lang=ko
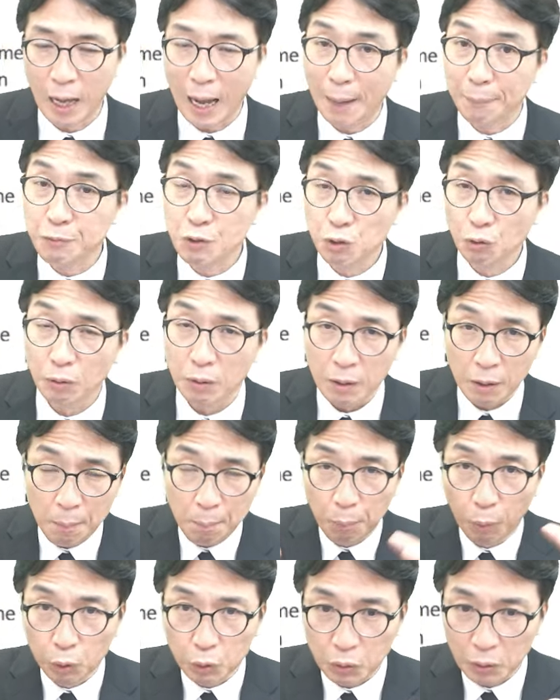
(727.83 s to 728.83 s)
되게 압축,
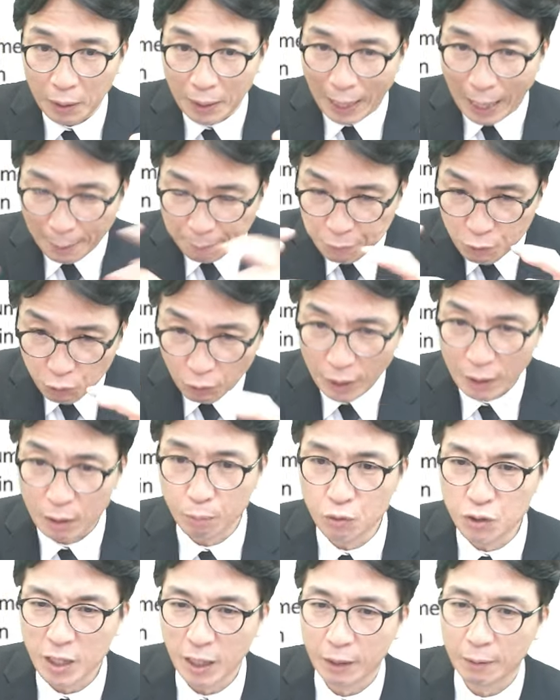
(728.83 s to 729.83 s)
모든 걸
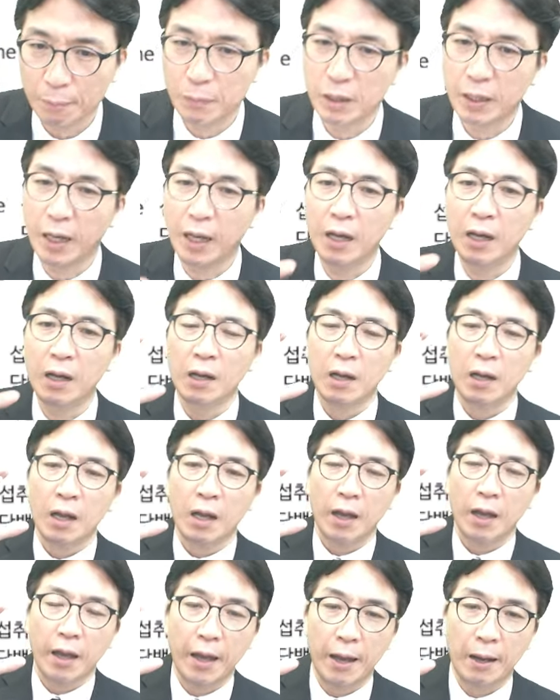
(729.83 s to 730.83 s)
압축하는 문장입니다.
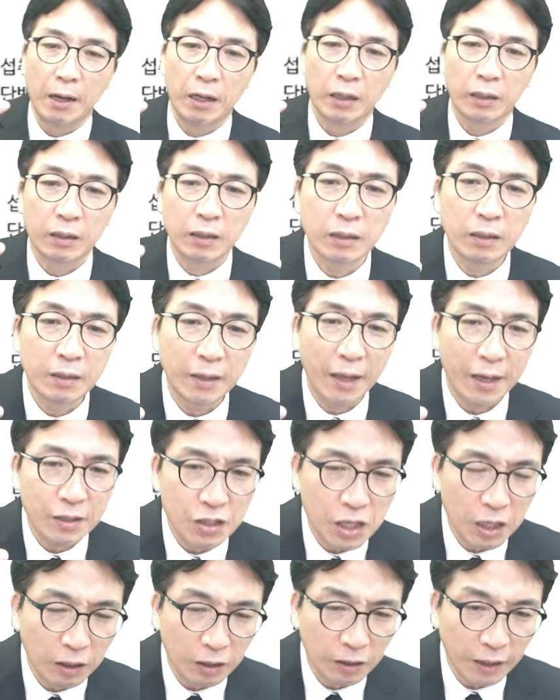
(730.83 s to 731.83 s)
예, 그들의
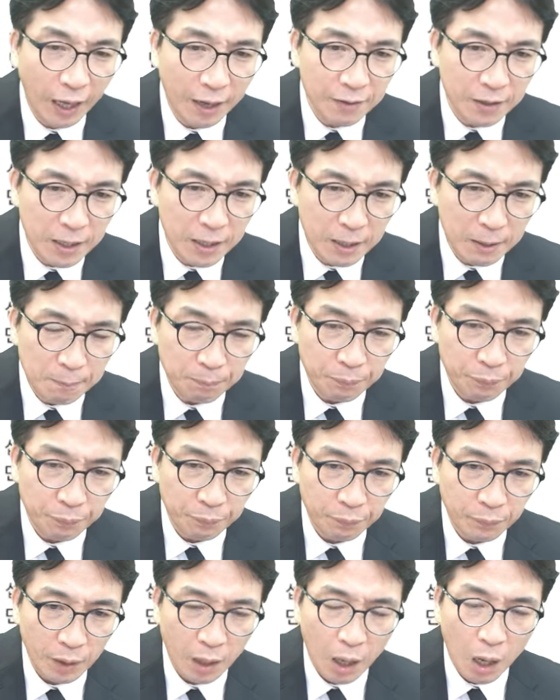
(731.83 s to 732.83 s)
식단이
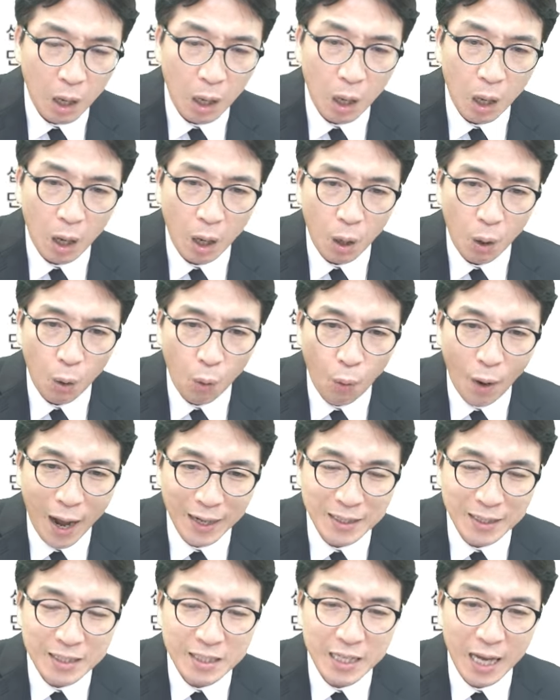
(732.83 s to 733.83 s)

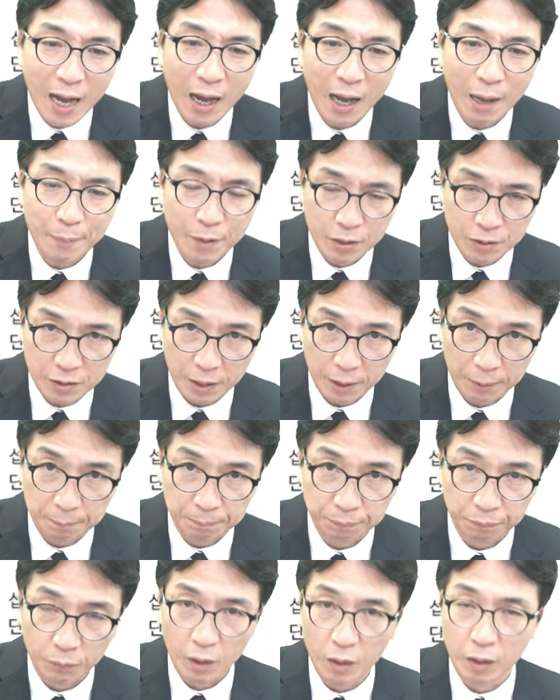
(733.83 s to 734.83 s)
확장하면서,
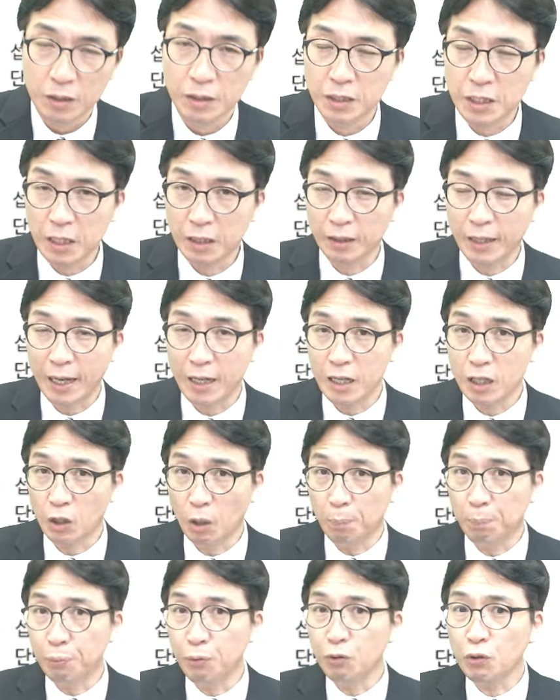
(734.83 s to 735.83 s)
식단이
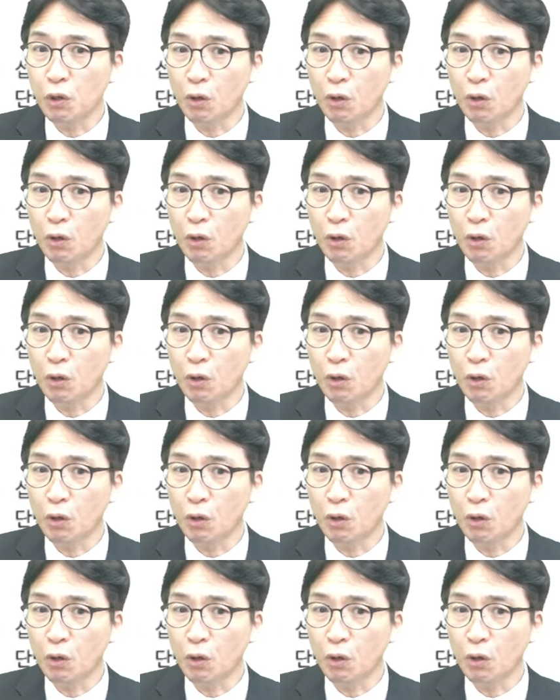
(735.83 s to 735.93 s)
더